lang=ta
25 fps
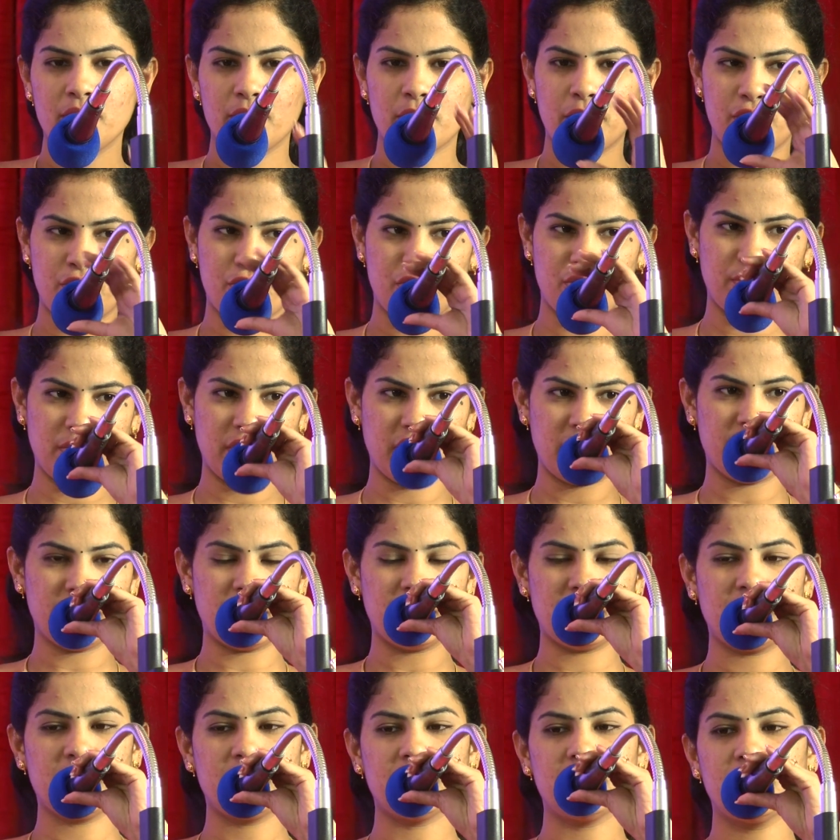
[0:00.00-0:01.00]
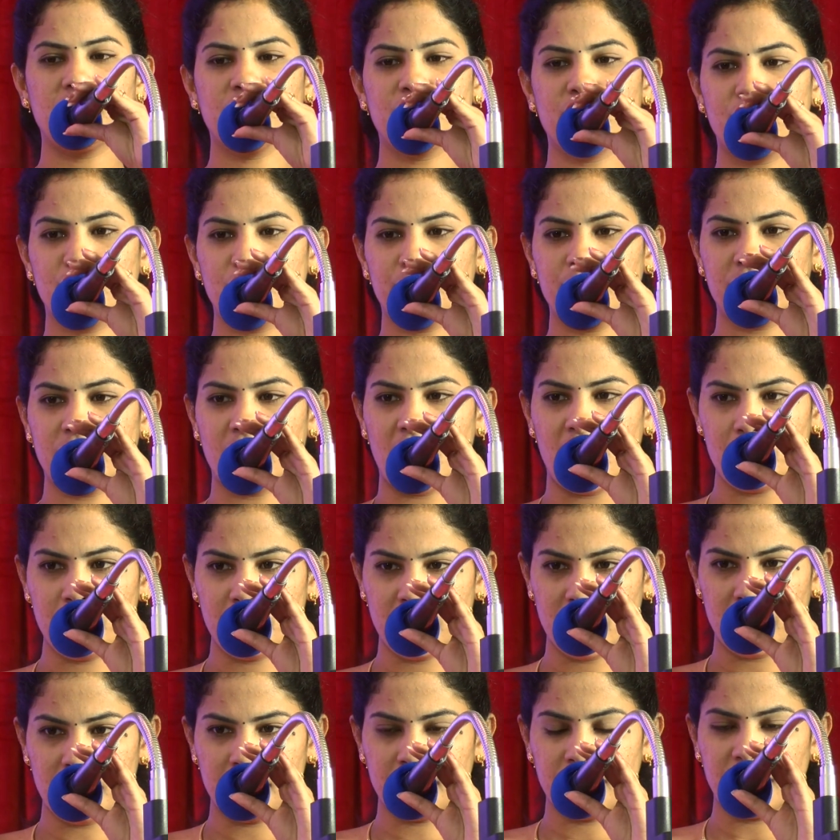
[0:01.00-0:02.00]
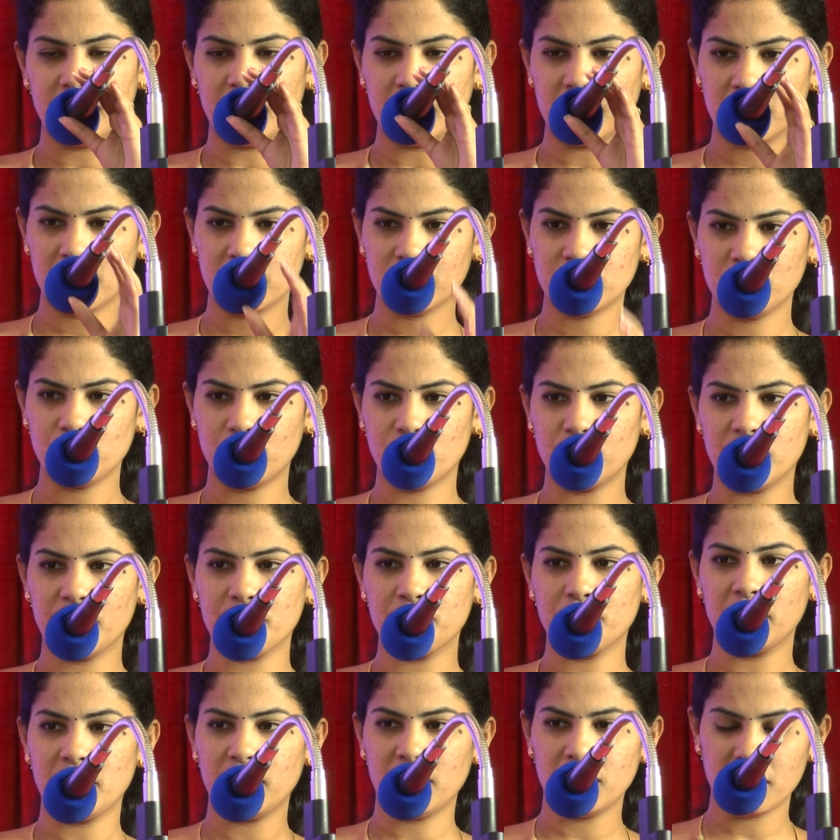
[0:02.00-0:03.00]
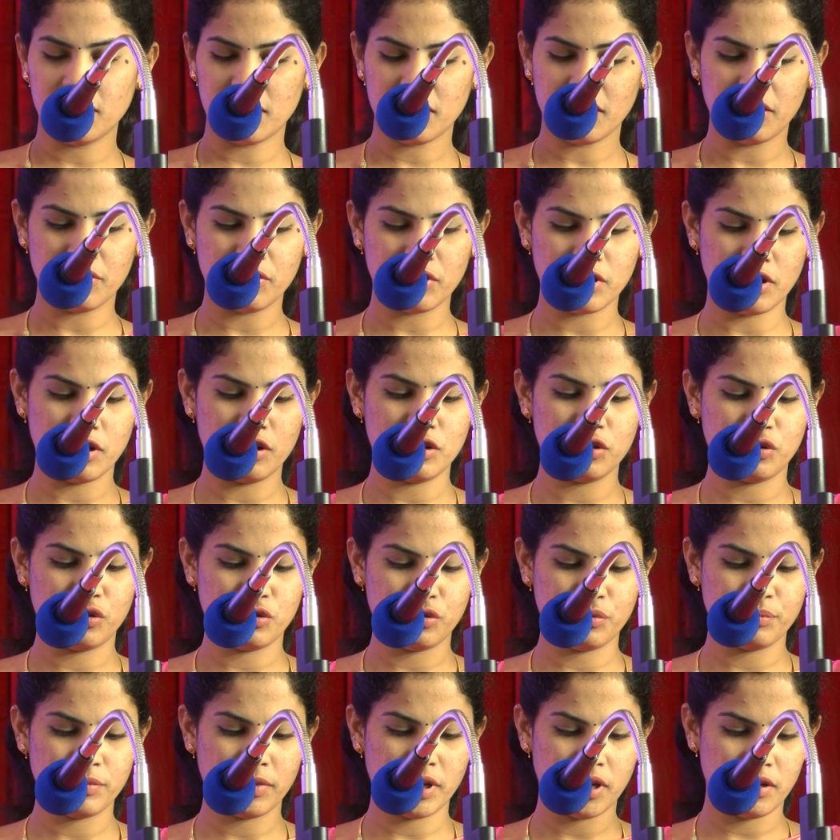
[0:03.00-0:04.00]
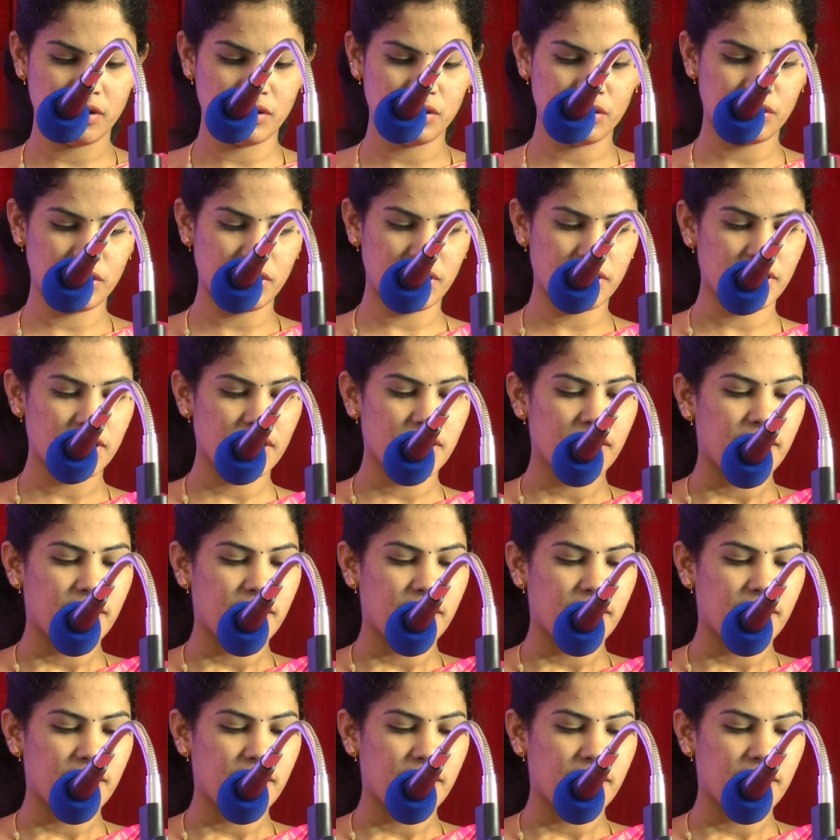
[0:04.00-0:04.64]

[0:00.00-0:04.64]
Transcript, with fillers: மற்றும் இங்கு வருகை தந்திருக்கும் தாமரம் வணக்கத்துக்குரிய மேயர் அவர்களுக்கும் என்னுடைய